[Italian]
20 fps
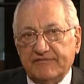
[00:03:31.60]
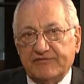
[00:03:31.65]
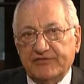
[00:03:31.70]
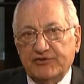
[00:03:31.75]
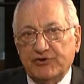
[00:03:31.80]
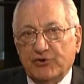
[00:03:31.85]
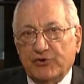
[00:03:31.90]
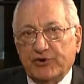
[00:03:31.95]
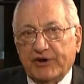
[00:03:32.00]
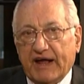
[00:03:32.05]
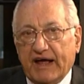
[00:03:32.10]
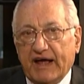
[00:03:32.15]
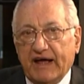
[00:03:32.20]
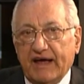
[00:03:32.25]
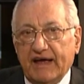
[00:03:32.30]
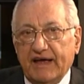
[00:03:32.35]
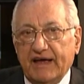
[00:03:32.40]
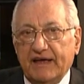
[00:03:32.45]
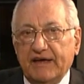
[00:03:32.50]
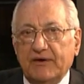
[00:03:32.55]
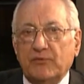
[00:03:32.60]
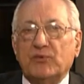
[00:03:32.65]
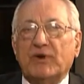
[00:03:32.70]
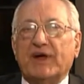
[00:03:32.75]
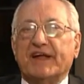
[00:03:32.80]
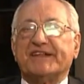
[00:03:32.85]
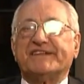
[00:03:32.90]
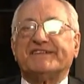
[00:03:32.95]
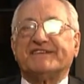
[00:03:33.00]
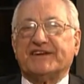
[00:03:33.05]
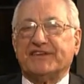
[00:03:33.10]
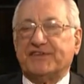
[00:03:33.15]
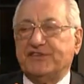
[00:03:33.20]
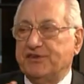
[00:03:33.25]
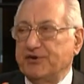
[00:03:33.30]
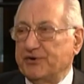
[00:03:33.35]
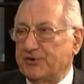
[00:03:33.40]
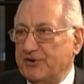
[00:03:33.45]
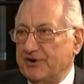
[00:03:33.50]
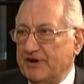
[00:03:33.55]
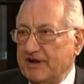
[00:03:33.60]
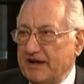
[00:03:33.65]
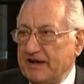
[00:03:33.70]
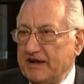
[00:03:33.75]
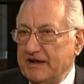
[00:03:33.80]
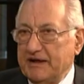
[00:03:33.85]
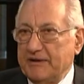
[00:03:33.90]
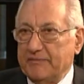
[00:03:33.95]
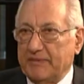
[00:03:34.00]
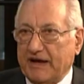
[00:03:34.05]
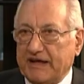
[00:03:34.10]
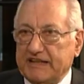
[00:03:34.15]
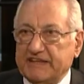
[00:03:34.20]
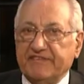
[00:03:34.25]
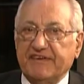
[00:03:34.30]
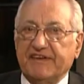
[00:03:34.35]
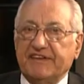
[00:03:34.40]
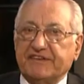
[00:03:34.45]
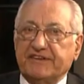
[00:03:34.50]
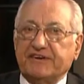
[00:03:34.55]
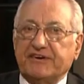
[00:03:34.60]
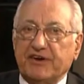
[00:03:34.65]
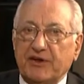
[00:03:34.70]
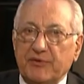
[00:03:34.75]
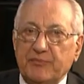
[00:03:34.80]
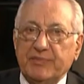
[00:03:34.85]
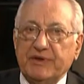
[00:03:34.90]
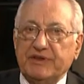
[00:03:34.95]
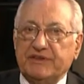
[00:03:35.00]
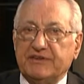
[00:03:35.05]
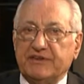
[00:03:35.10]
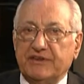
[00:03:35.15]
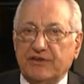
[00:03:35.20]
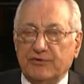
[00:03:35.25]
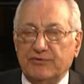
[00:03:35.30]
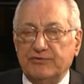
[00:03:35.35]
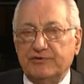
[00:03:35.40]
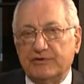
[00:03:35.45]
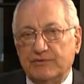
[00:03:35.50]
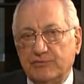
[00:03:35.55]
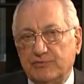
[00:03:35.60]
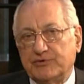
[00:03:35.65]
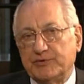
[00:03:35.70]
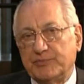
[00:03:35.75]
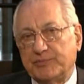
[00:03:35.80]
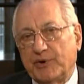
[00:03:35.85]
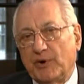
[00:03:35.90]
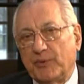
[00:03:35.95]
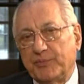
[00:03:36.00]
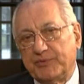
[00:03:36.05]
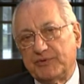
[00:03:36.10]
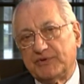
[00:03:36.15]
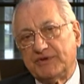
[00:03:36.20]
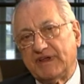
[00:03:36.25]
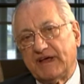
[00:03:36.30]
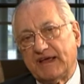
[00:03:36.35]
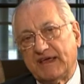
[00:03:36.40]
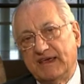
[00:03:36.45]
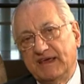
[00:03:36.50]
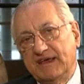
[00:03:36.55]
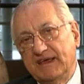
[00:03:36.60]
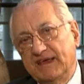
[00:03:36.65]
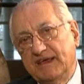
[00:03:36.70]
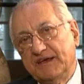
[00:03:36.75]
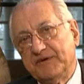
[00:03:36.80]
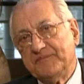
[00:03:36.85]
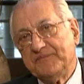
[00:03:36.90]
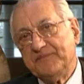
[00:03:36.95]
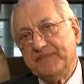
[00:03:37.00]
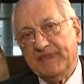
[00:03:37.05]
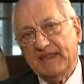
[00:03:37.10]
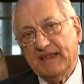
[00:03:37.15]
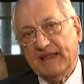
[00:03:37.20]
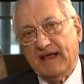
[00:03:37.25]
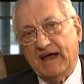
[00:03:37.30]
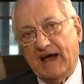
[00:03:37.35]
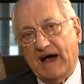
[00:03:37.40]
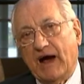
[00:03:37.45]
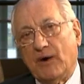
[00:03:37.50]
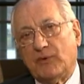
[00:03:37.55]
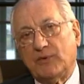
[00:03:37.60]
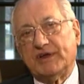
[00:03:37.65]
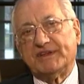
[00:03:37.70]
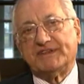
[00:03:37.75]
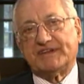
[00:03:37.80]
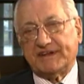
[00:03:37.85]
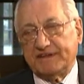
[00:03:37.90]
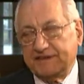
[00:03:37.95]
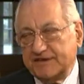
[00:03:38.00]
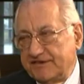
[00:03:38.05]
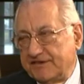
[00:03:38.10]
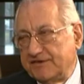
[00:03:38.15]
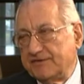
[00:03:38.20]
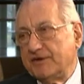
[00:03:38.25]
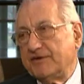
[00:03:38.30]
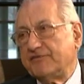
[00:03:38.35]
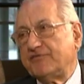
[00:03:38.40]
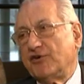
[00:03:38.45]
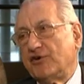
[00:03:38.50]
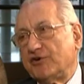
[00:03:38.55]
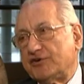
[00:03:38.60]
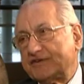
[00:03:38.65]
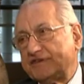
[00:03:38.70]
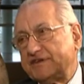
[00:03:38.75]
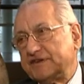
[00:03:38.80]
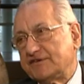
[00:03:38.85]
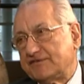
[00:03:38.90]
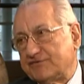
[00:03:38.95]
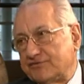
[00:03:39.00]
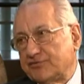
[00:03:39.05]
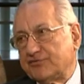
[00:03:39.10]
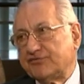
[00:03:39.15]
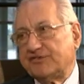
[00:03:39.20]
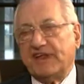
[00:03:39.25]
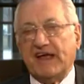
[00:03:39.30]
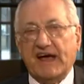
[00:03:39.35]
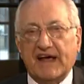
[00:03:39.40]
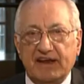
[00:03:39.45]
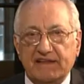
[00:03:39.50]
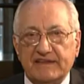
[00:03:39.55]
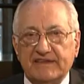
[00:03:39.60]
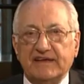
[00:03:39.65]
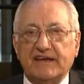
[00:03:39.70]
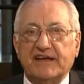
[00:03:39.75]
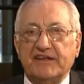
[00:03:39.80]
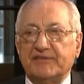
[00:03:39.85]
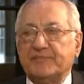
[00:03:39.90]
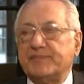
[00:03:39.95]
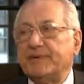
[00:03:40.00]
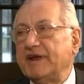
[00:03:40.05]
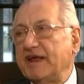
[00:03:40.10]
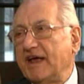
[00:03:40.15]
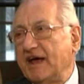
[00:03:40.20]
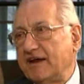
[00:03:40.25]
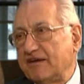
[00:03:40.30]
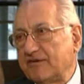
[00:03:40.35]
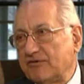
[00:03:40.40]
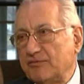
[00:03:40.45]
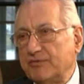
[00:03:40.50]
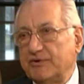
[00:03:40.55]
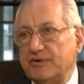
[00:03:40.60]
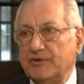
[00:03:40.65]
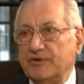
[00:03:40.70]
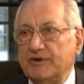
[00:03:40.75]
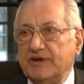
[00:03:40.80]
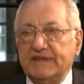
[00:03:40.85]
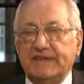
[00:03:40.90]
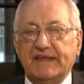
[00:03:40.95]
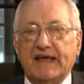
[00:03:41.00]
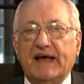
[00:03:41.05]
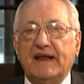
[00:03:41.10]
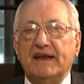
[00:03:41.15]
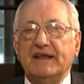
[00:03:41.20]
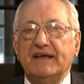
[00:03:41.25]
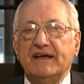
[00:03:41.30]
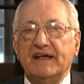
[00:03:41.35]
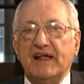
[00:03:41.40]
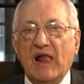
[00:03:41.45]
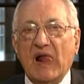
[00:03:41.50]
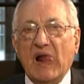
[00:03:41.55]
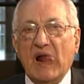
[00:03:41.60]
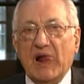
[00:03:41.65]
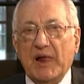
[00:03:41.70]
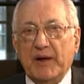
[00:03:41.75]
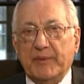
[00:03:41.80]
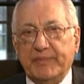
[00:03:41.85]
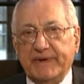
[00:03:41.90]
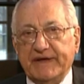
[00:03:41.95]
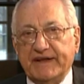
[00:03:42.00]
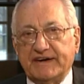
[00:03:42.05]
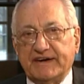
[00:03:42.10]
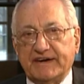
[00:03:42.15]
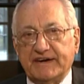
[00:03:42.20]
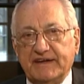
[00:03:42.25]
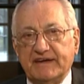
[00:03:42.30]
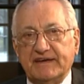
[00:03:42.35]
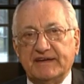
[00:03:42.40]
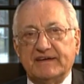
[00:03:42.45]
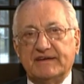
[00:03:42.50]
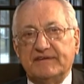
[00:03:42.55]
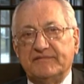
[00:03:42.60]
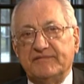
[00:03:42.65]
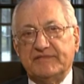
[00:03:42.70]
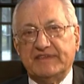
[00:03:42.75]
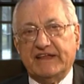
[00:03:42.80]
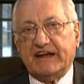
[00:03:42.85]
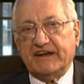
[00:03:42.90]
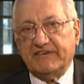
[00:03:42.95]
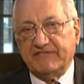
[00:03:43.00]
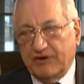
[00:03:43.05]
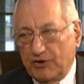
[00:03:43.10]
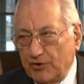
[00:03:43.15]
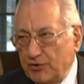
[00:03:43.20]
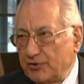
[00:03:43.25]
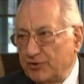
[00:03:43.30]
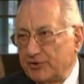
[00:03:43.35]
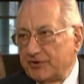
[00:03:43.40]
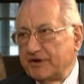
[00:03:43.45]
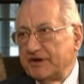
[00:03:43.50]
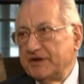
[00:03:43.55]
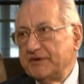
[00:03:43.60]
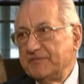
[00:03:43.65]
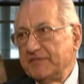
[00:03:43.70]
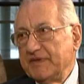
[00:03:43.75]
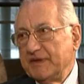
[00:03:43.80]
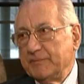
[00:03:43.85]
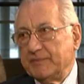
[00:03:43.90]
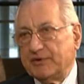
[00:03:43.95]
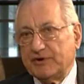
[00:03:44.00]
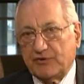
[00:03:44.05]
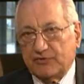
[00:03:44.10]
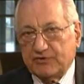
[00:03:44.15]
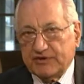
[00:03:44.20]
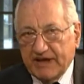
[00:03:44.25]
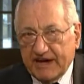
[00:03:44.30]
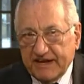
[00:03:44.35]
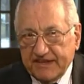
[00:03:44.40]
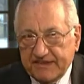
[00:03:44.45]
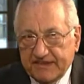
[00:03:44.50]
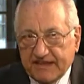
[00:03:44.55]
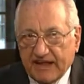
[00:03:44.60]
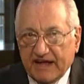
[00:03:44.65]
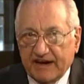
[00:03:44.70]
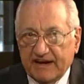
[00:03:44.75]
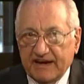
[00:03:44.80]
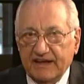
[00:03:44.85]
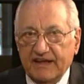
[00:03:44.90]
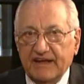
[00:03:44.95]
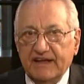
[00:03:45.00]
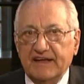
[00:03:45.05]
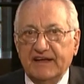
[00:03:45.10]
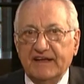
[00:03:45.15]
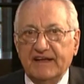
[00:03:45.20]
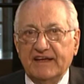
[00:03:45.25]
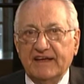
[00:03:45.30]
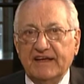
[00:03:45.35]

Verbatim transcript: finora è un'astrazione, mm. ma che deve essere riempita di contenuti proprio da chi ha una tradizione forte, sturziana, degasperiana come noi in Italia, per dare valori, per organizzare